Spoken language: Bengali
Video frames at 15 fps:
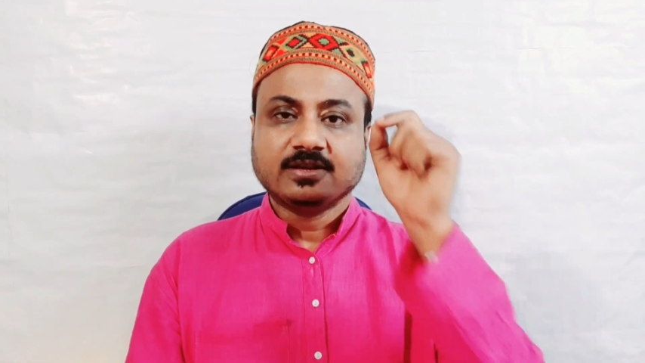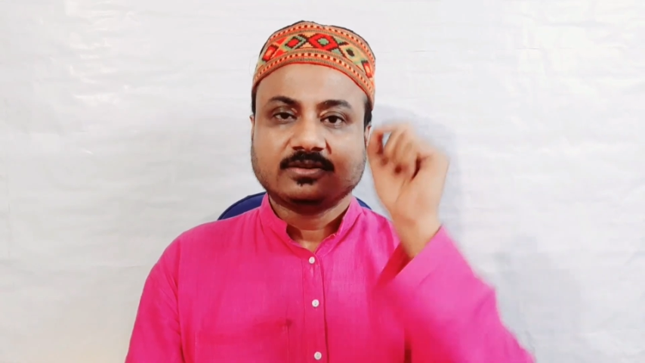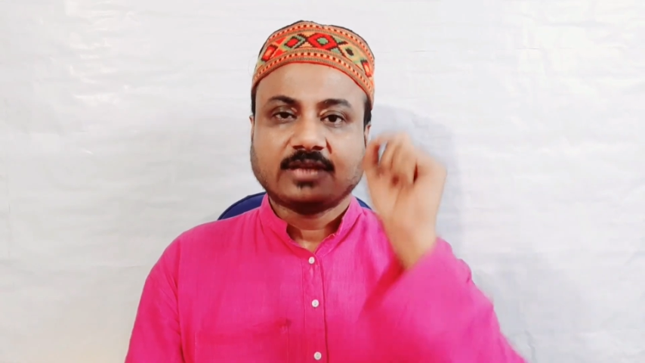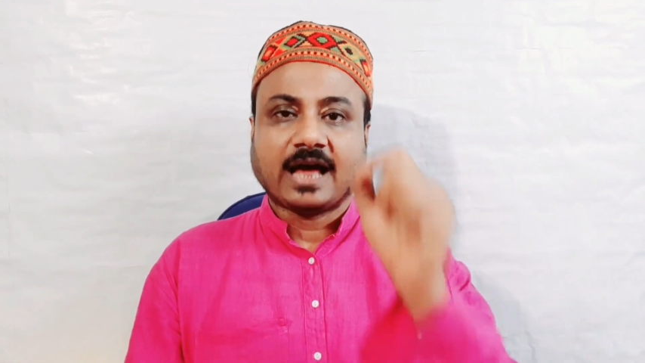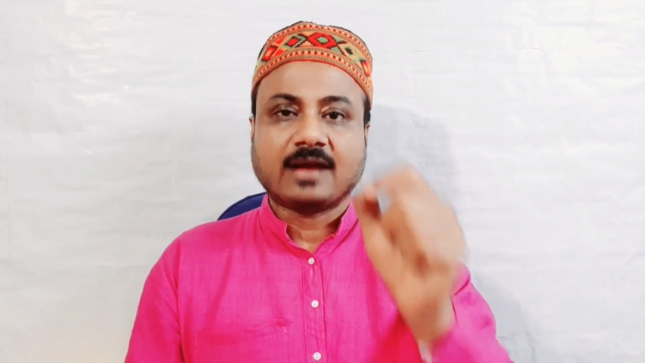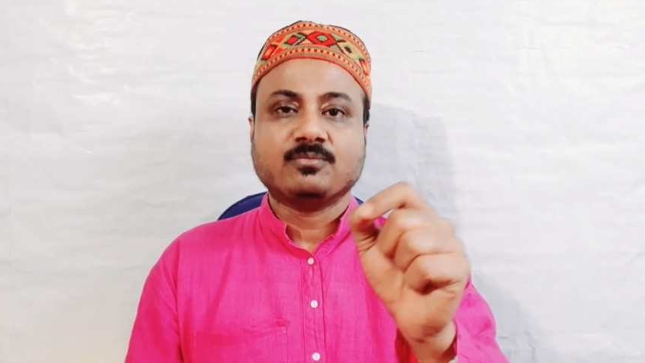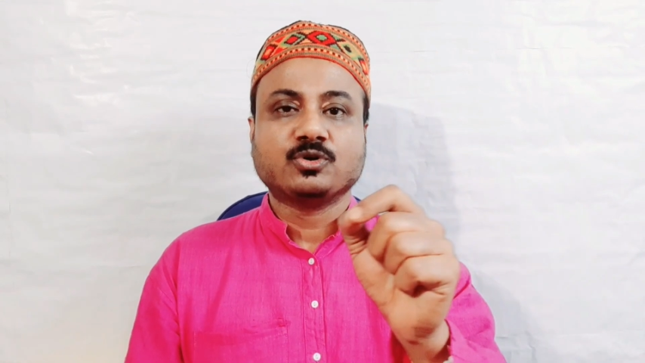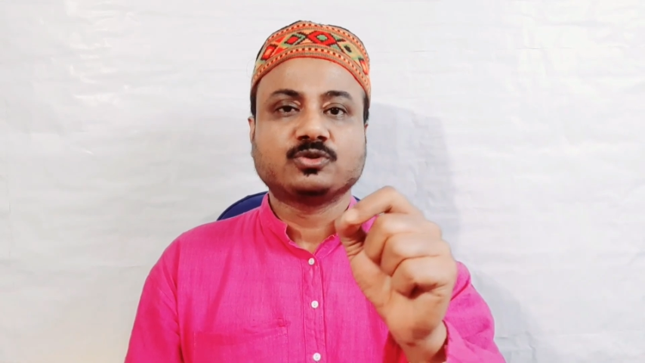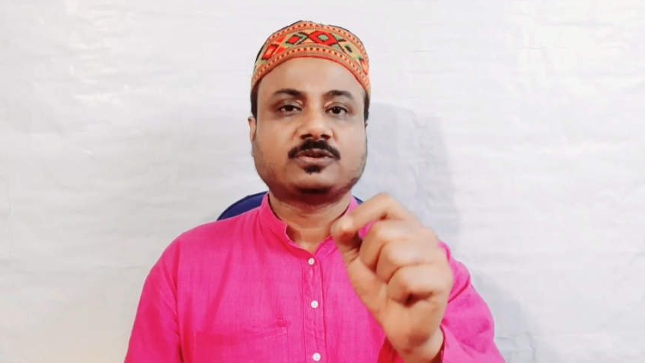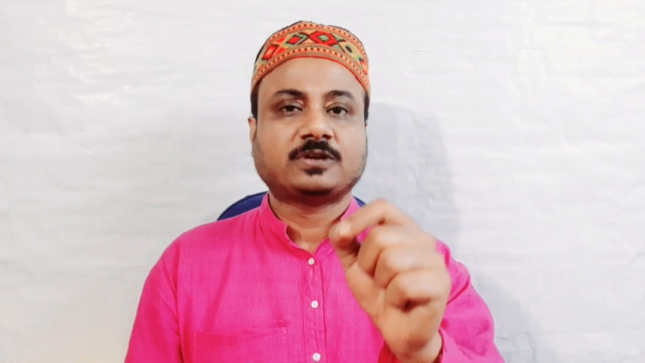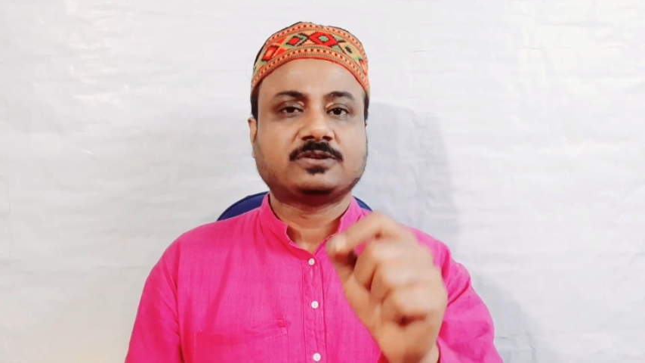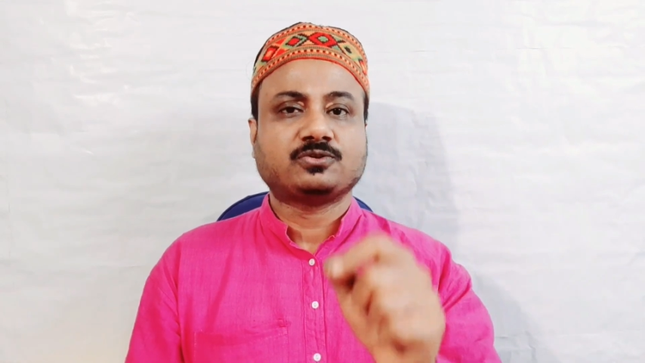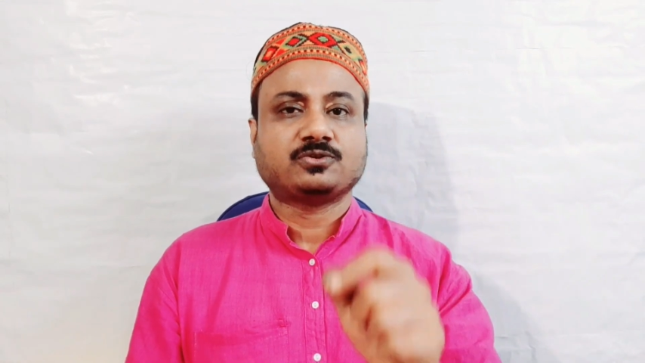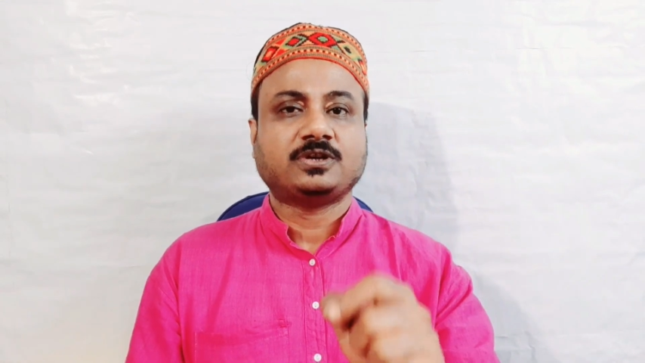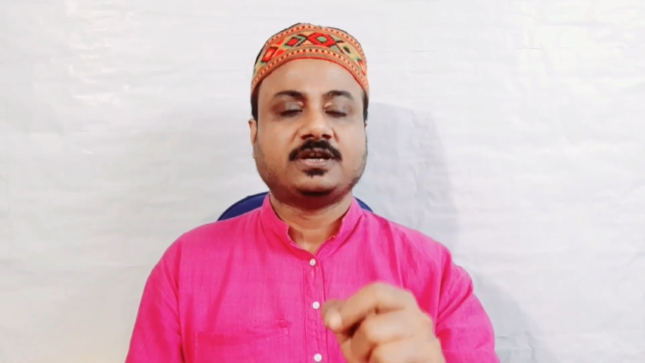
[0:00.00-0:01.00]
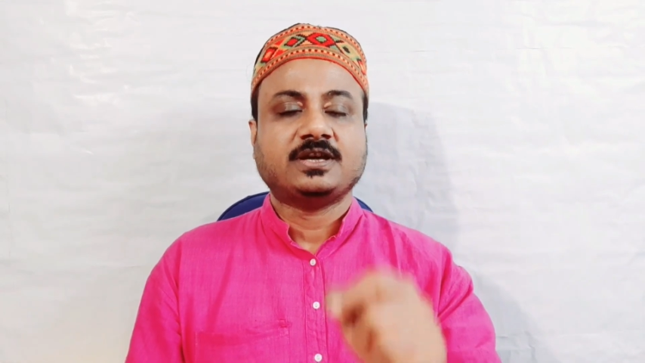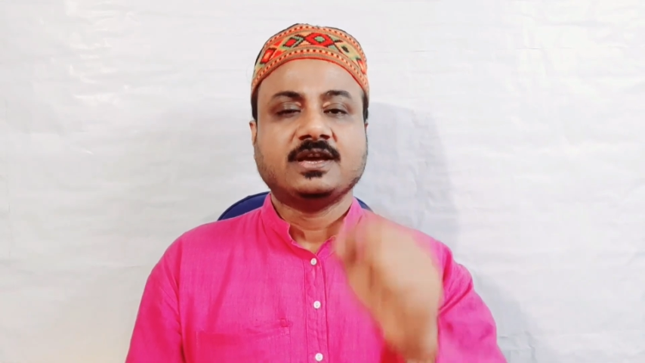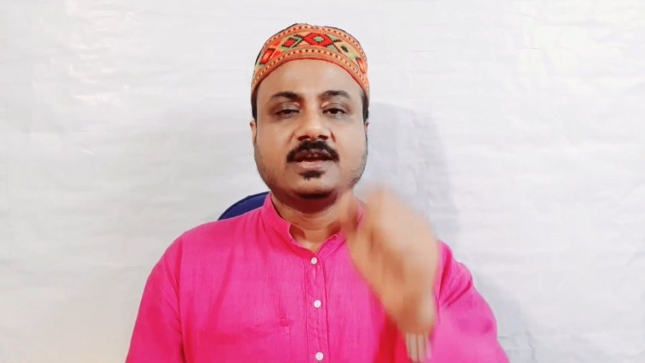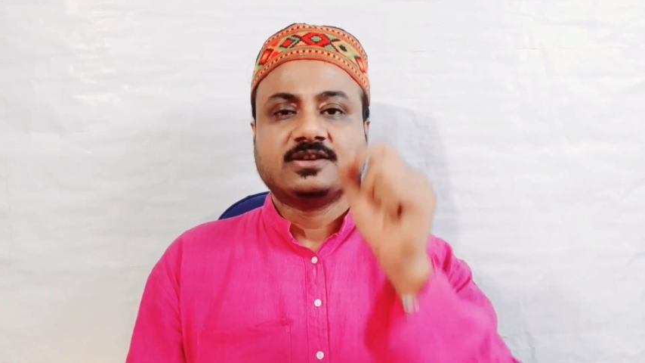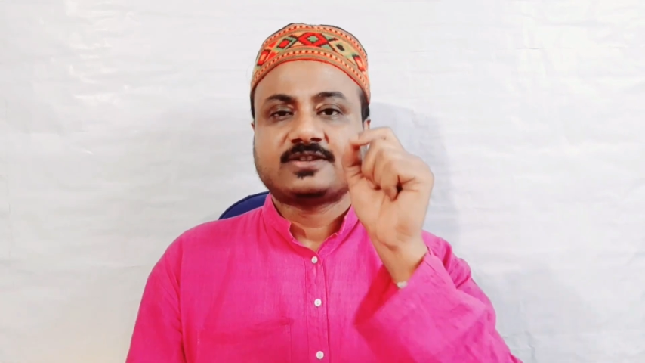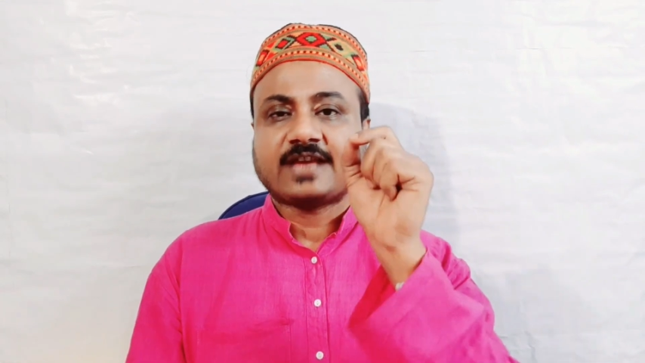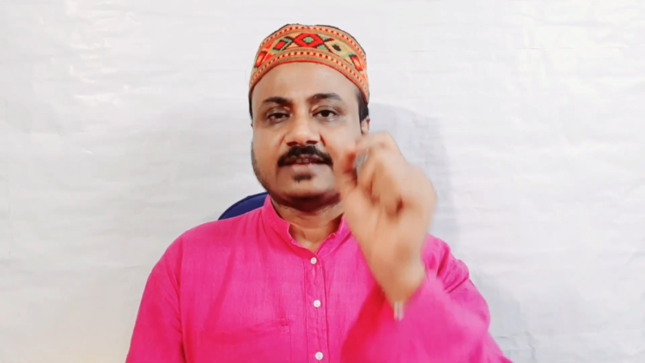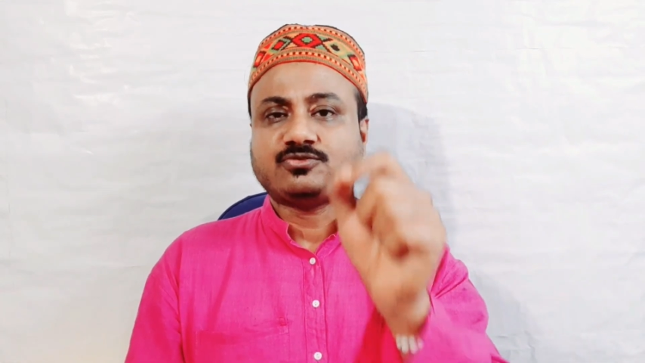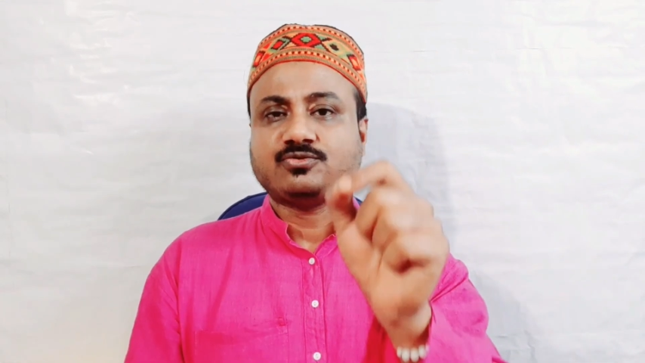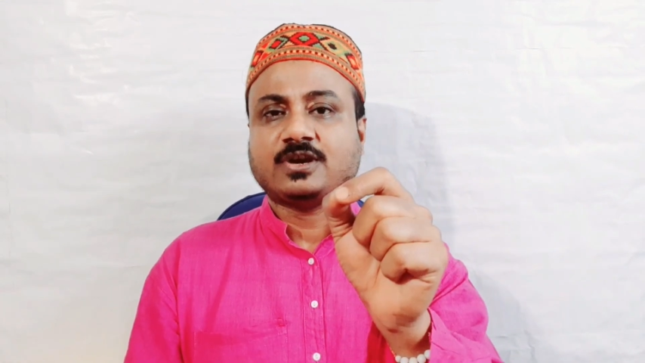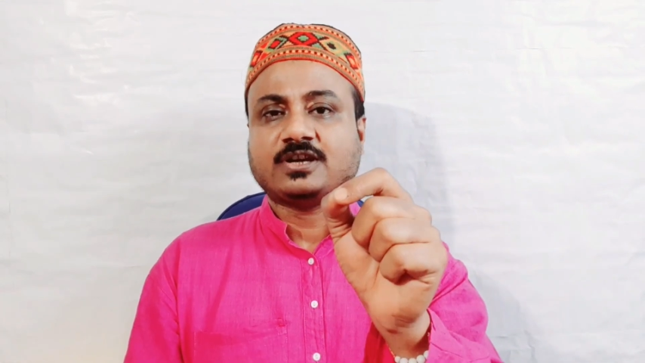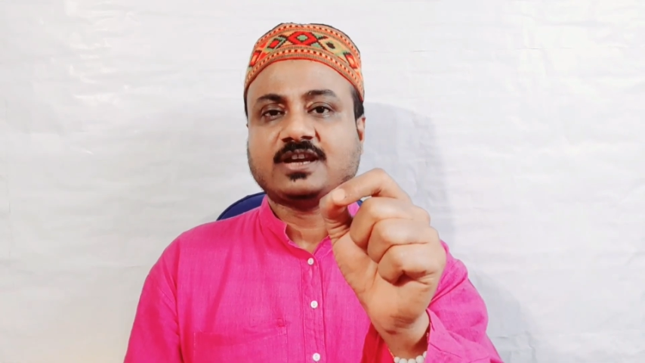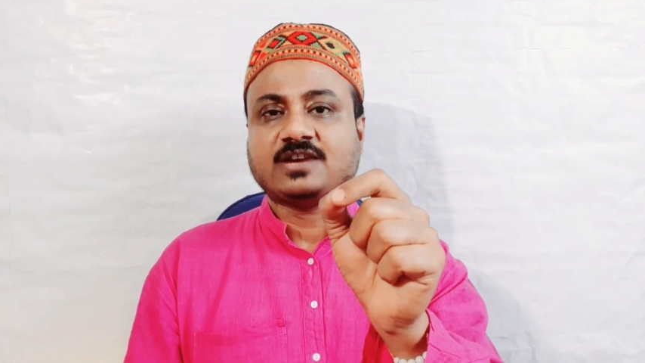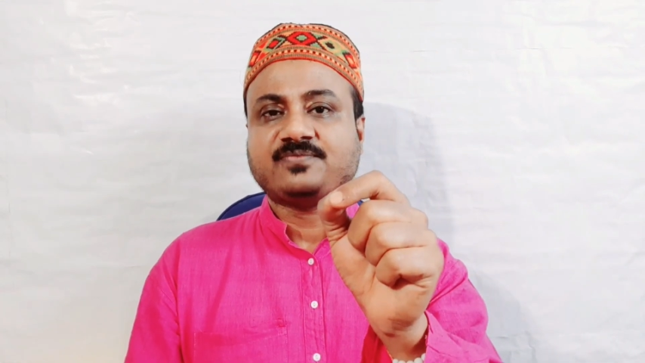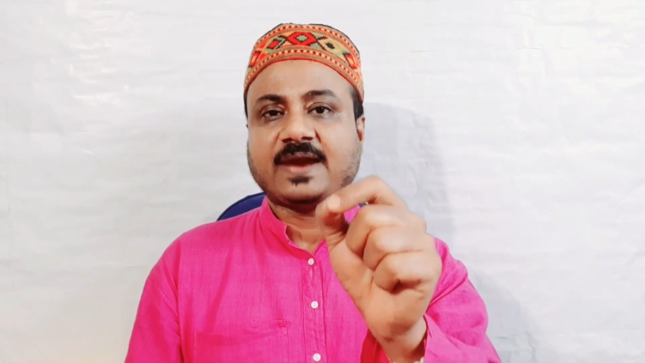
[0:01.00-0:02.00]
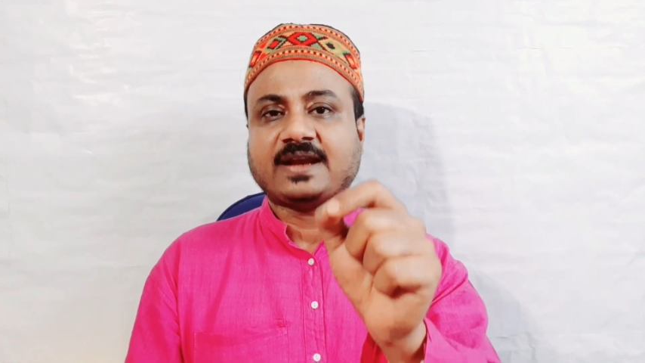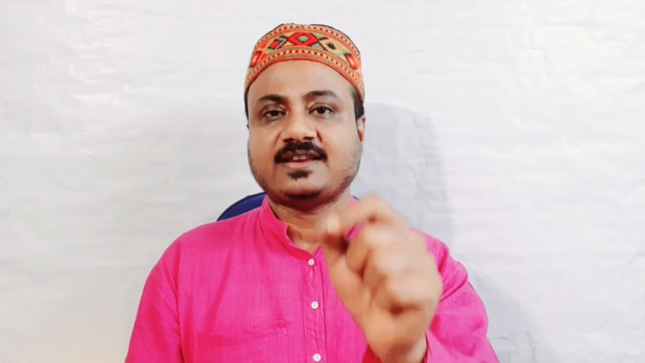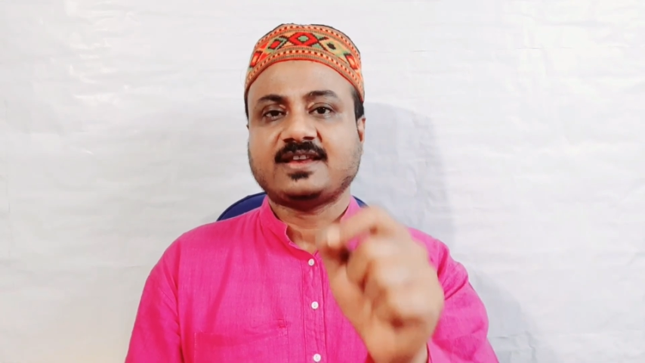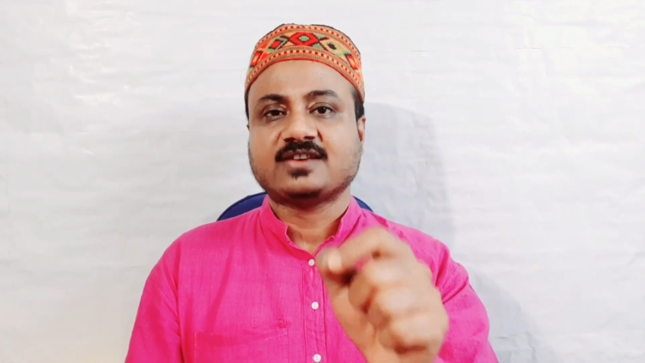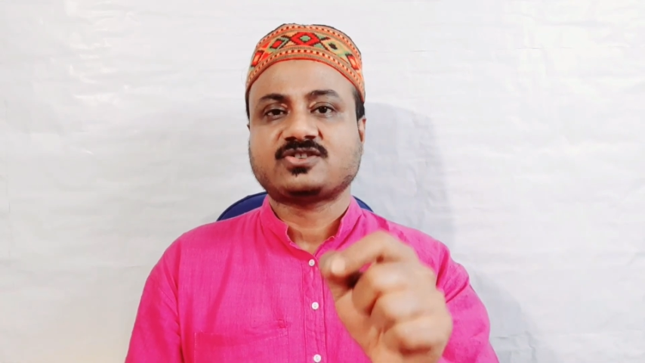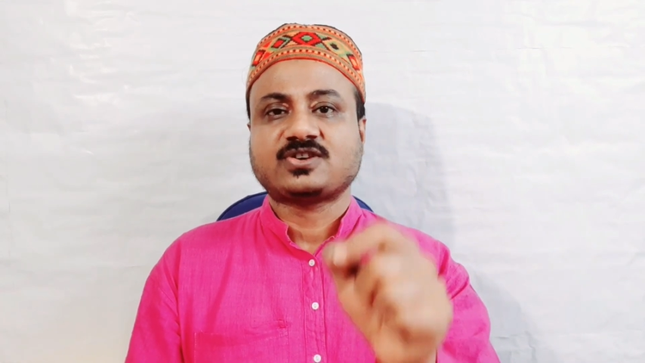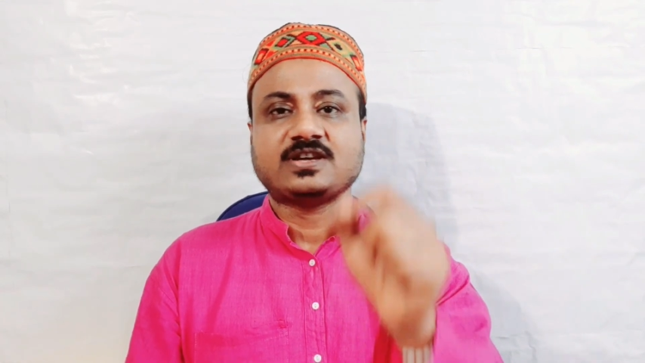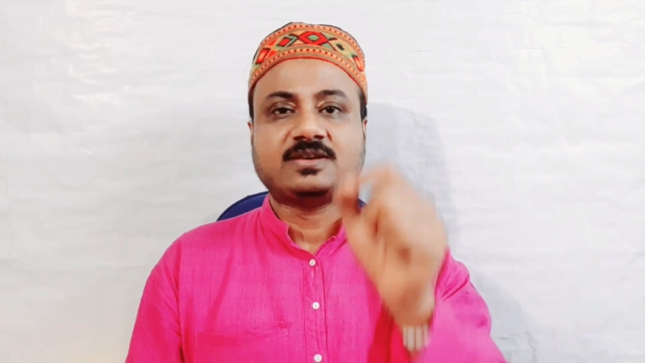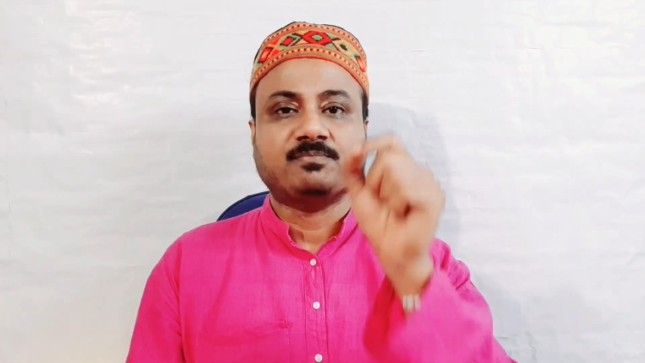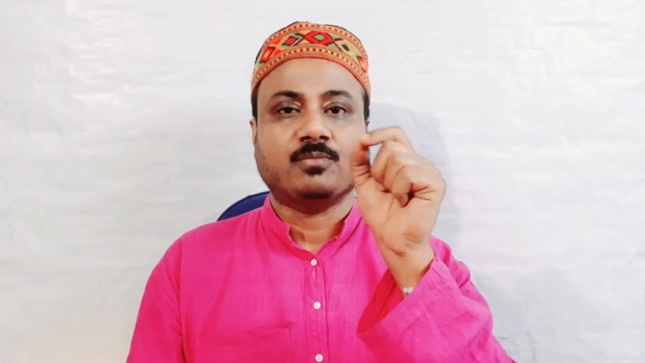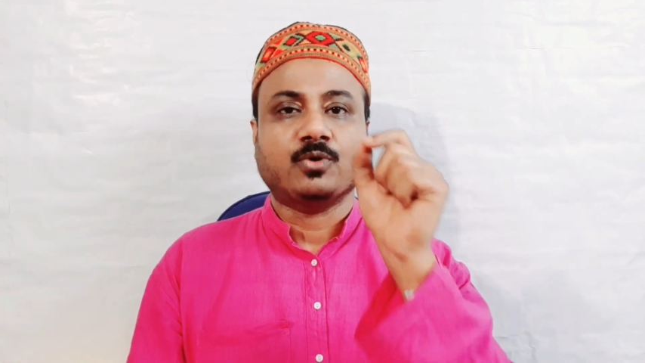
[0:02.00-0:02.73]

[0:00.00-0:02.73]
তার মধ্যে যদি স্যাচুরেটেড ফ্যাটি অ্যাসিড